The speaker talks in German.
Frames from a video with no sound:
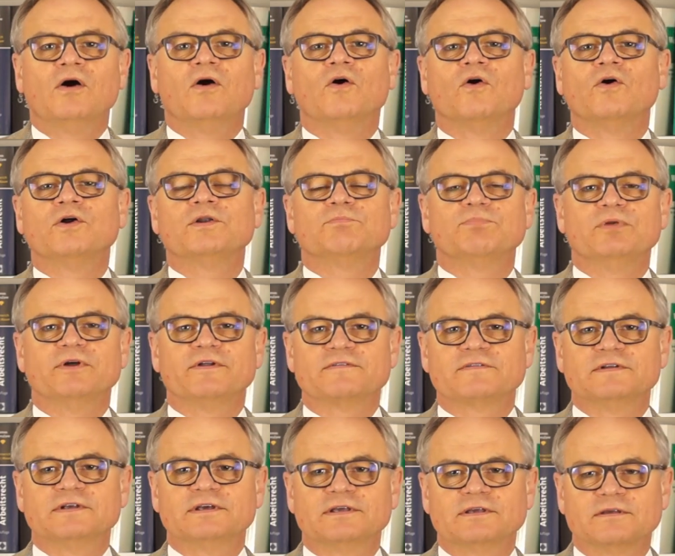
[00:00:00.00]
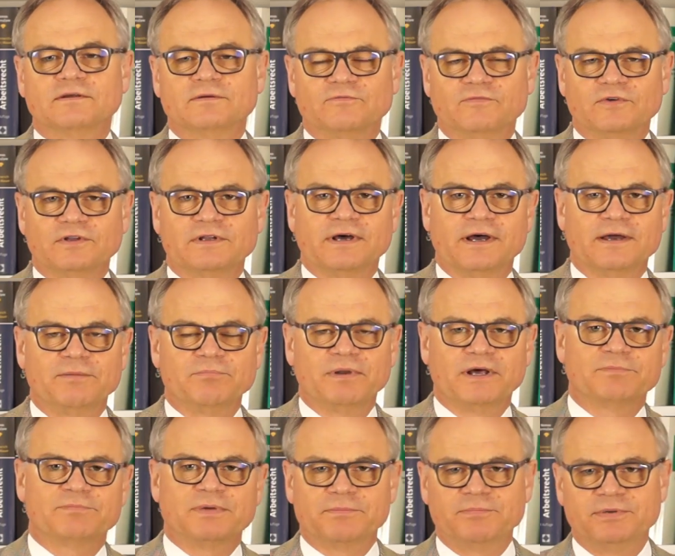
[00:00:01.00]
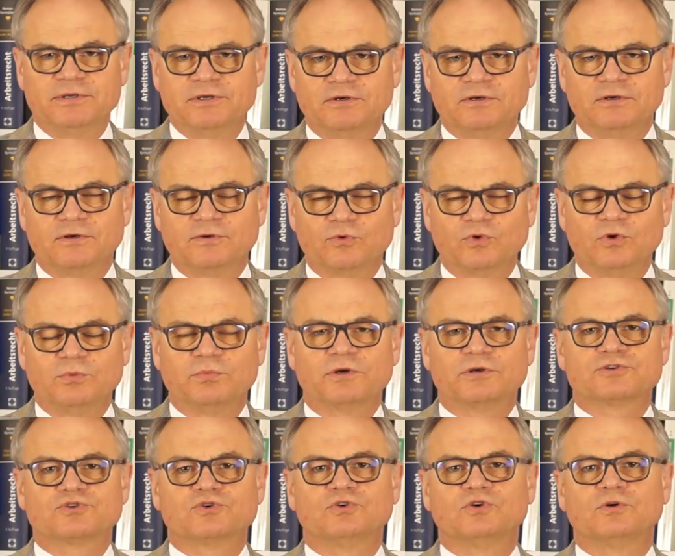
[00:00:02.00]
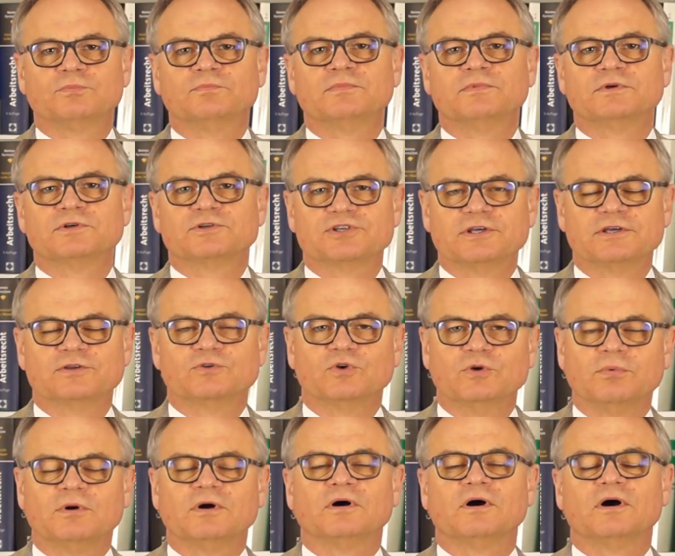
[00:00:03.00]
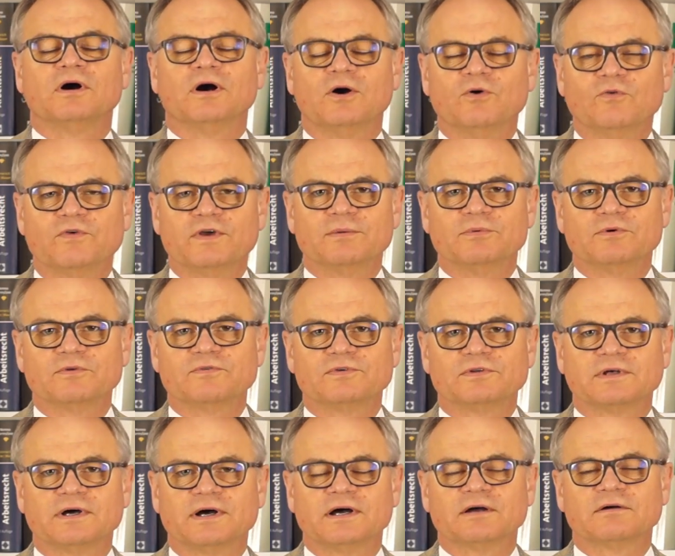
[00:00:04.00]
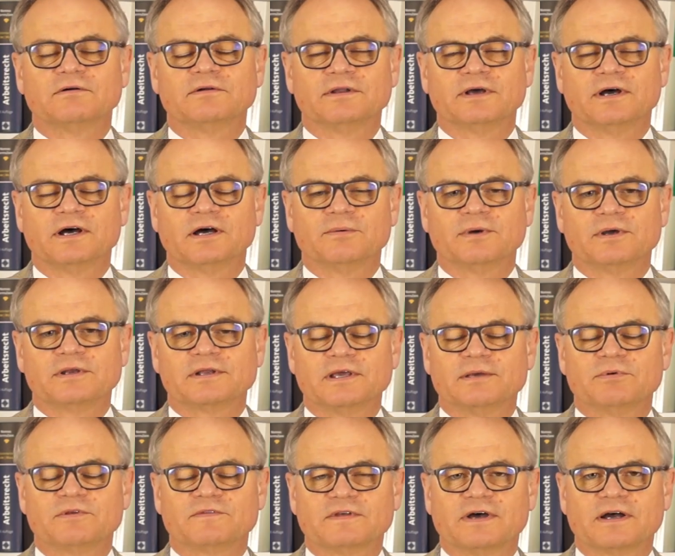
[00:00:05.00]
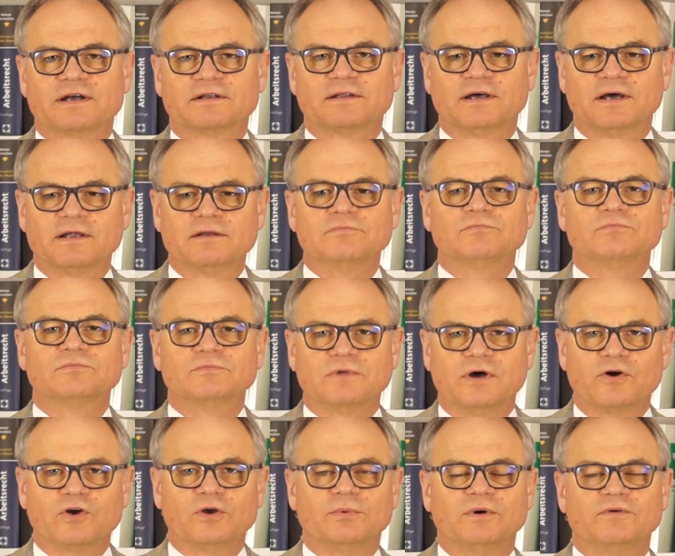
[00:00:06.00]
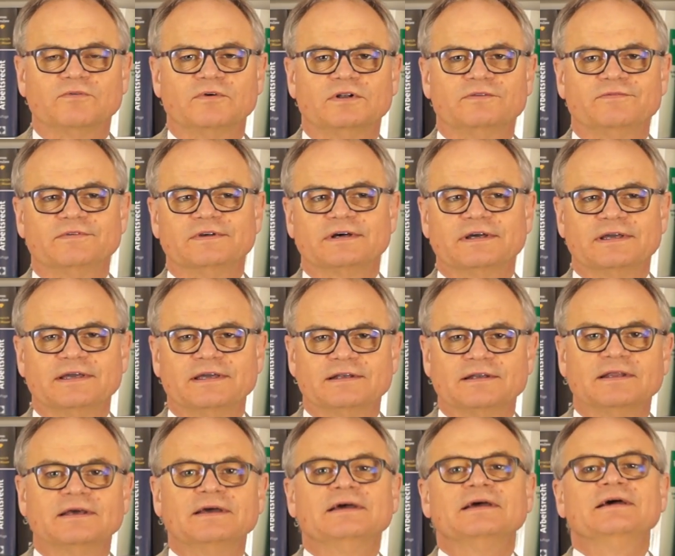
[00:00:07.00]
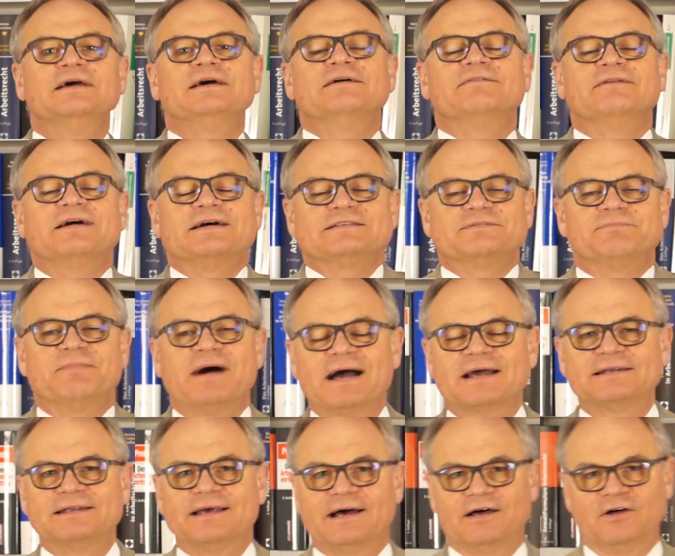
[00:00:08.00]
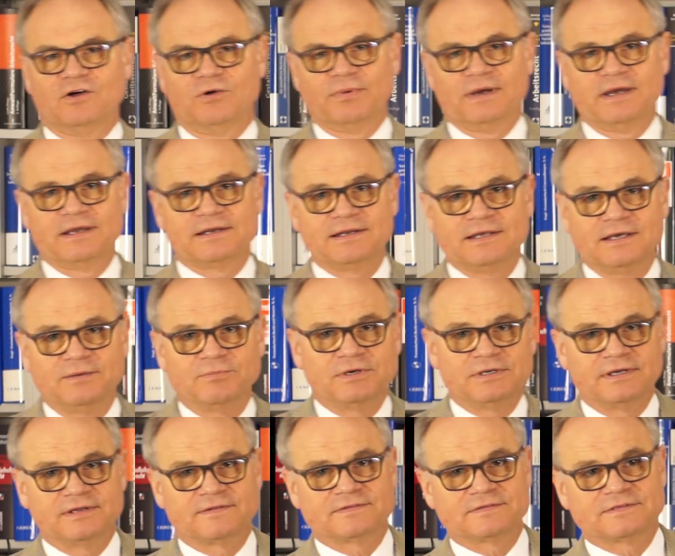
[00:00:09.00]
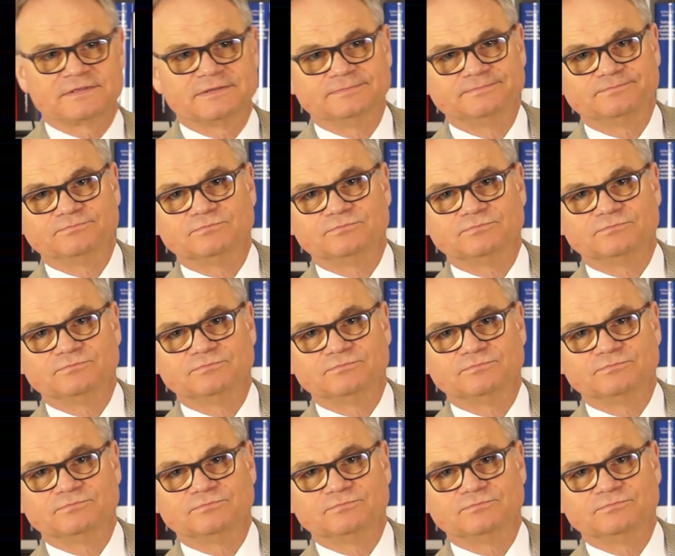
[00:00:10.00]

und plötzlich wird ein Blatt Papier rübergeschoben, steht drüber Aufhebungsvertrag und der Arbeitgeber sagt dann, darüber wollen wir reden. Was macht der Arbeitnehmer jetzt?